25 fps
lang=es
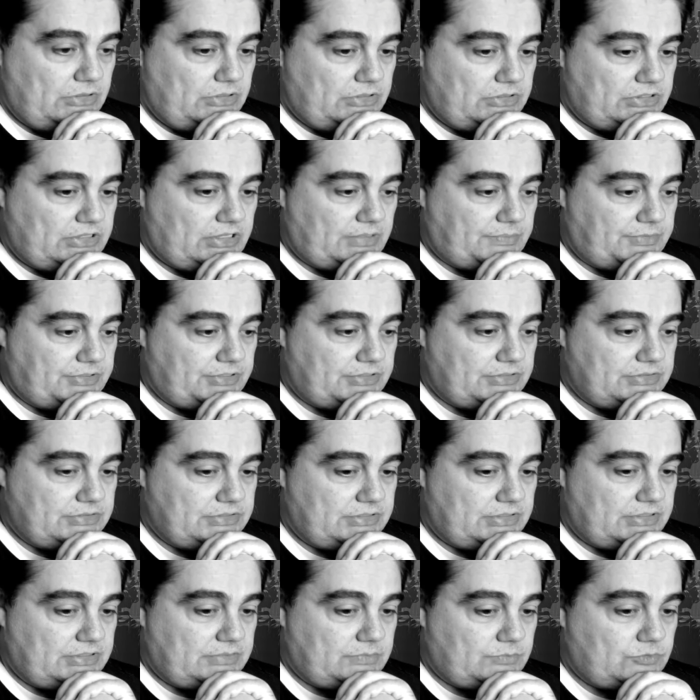también
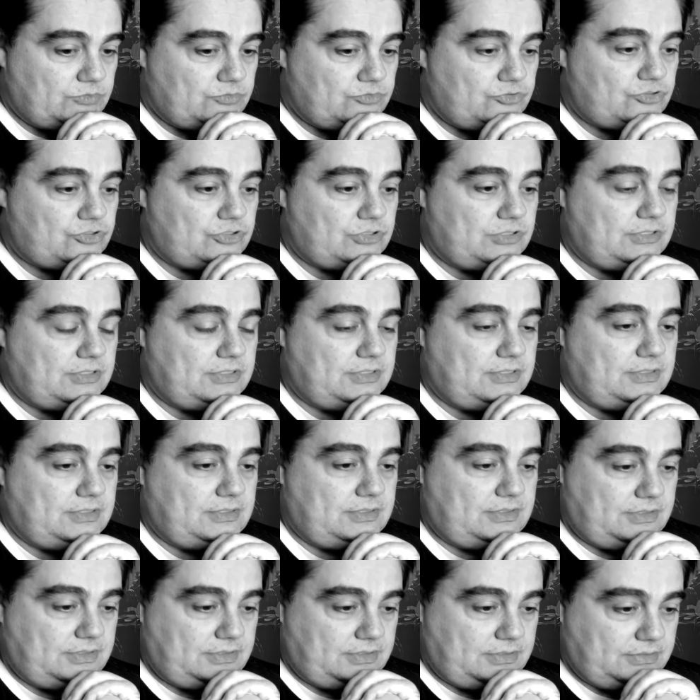tenemos
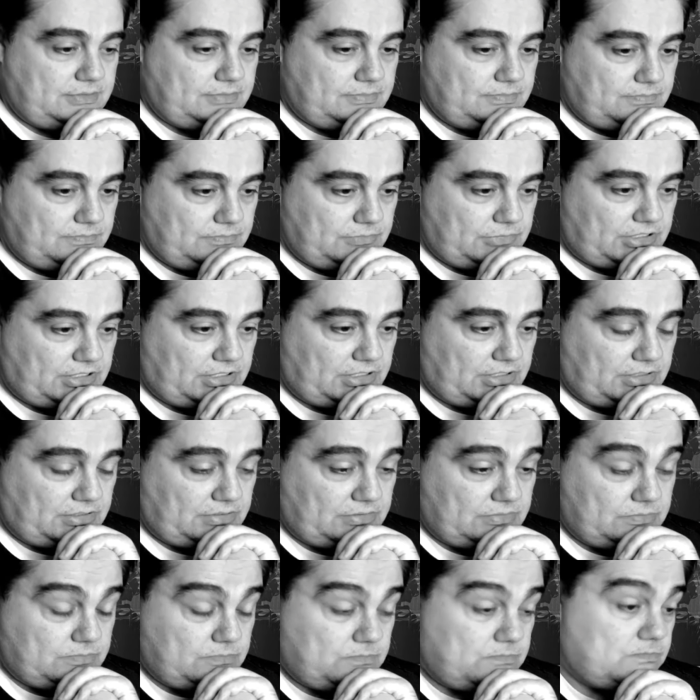eh,
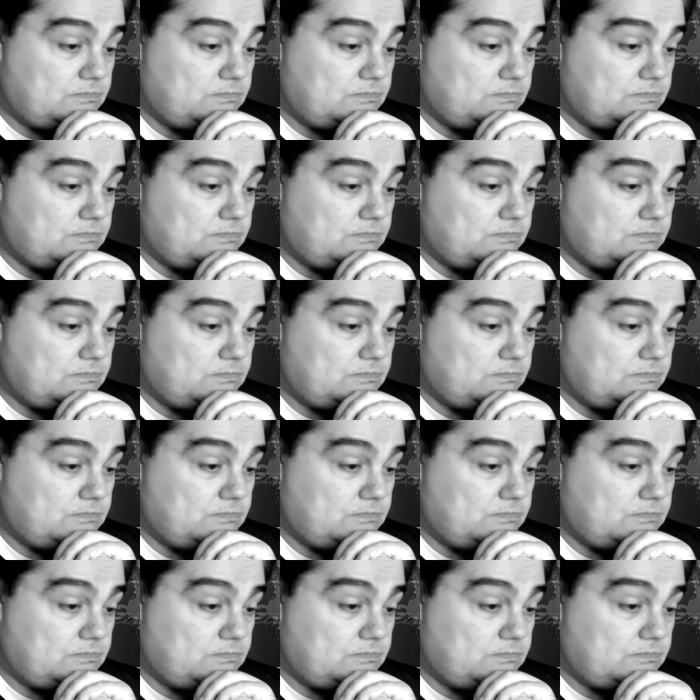que